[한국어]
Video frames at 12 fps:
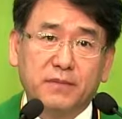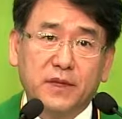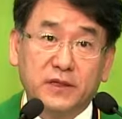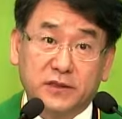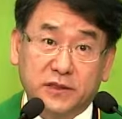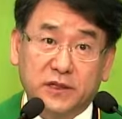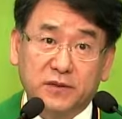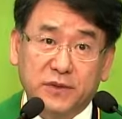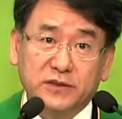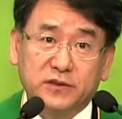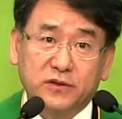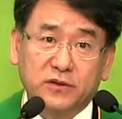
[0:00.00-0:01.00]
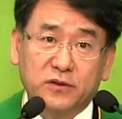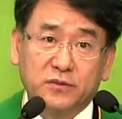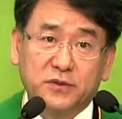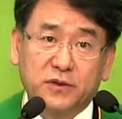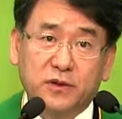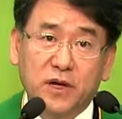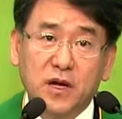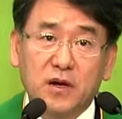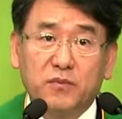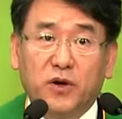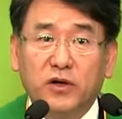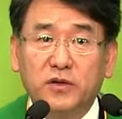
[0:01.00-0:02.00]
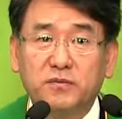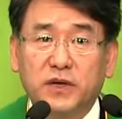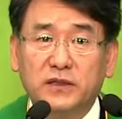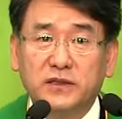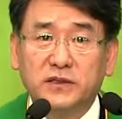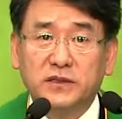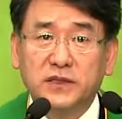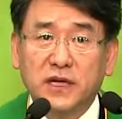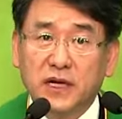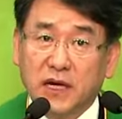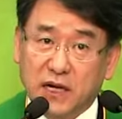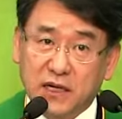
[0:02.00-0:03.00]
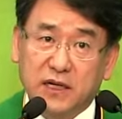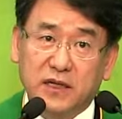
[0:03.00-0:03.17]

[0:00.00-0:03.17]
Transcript: 이스라엘 백성들로부터 버림받으신 하나님.